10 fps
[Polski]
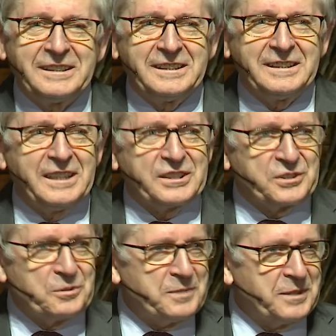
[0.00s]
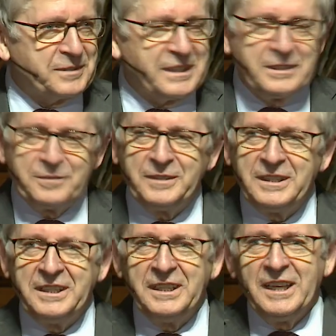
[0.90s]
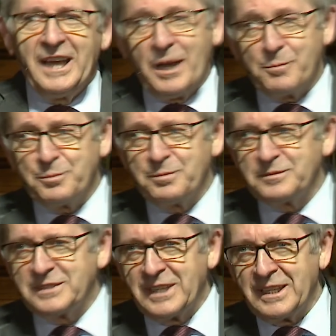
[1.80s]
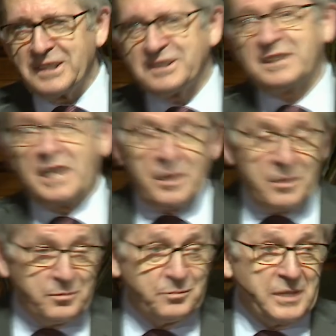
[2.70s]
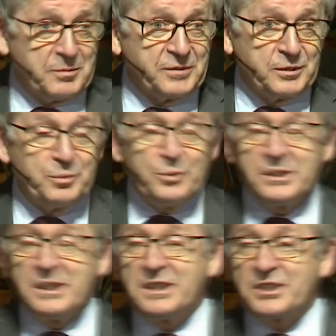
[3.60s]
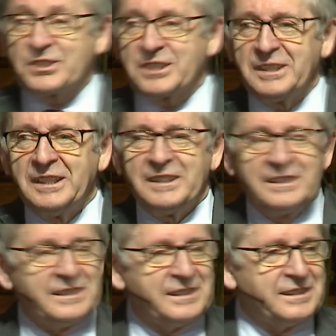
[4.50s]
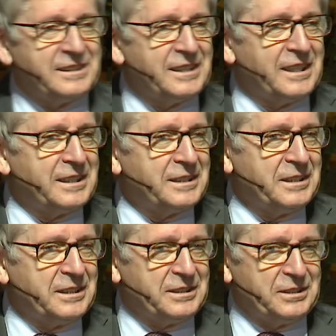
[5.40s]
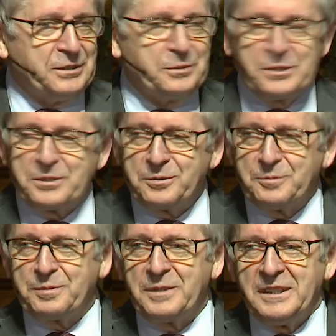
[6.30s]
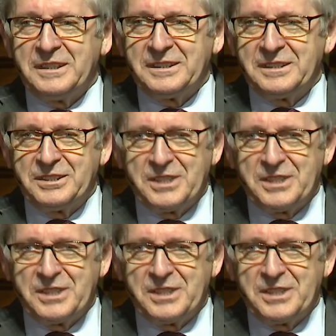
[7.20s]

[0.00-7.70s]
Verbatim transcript: yy, na Zoomie w tej chwili, a teraz, a na pewno później jeszcze yy, na YouTube. Y,